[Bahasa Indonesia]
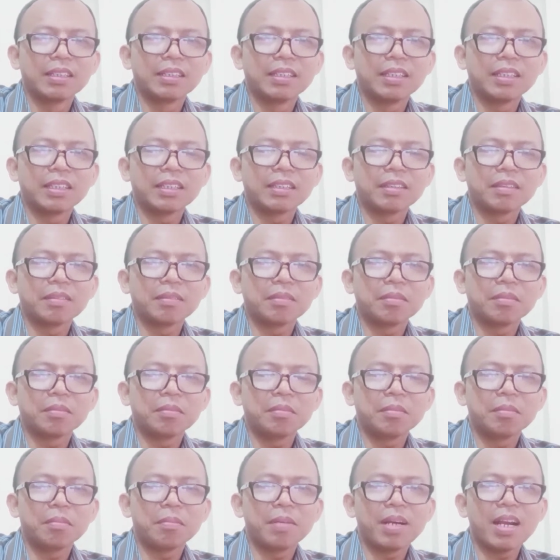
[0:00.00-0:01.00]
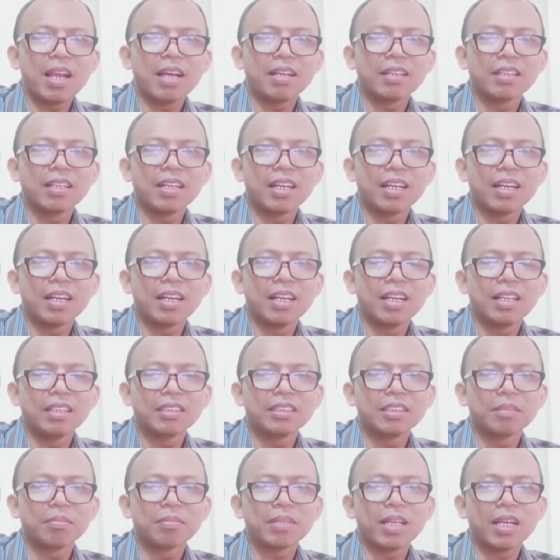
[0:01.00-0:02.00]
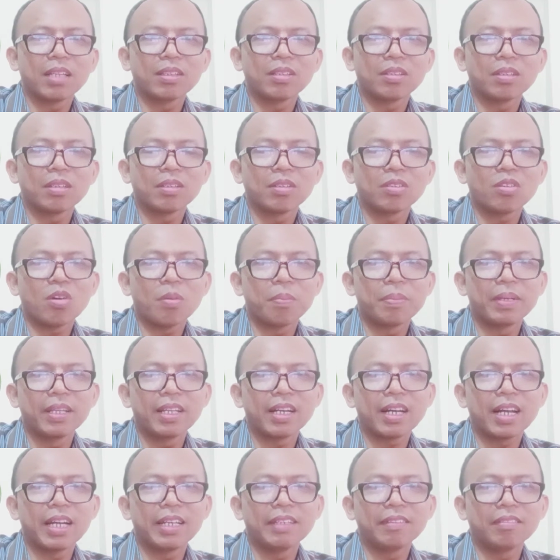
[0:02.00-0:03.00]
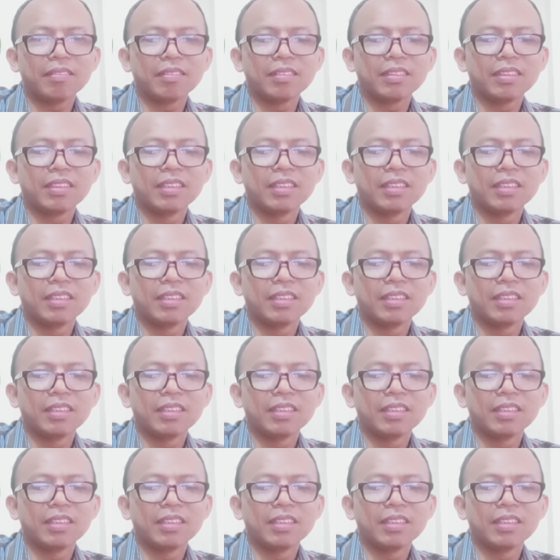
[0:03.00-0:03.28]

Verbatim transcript: yang melanggar hak cipta atau copyright